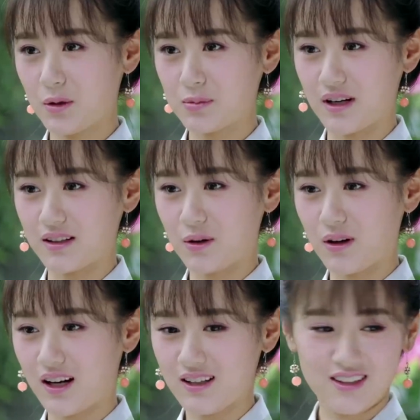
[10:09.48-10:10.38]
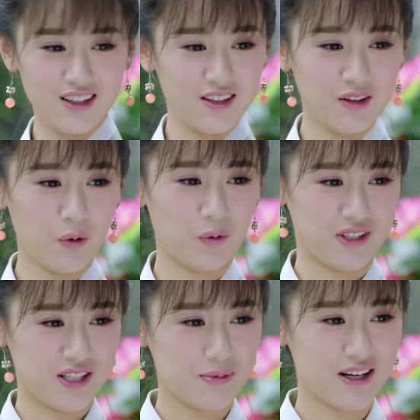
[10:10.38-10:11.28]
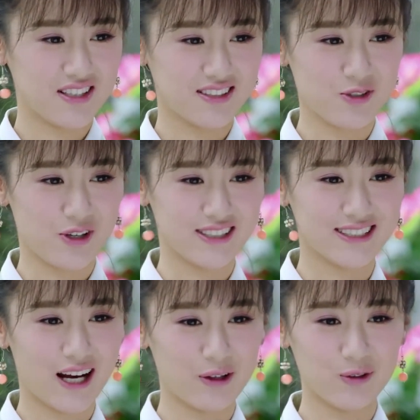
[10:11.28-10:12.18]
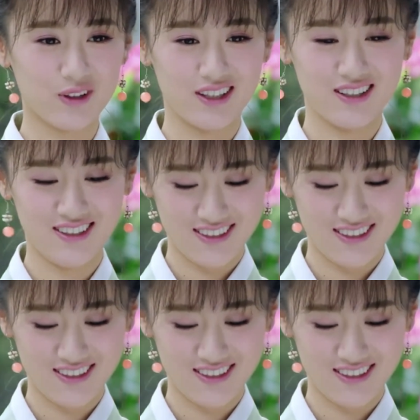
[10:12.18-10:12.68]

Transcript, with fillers: 要不然的话，我真怕这次闯下大祸。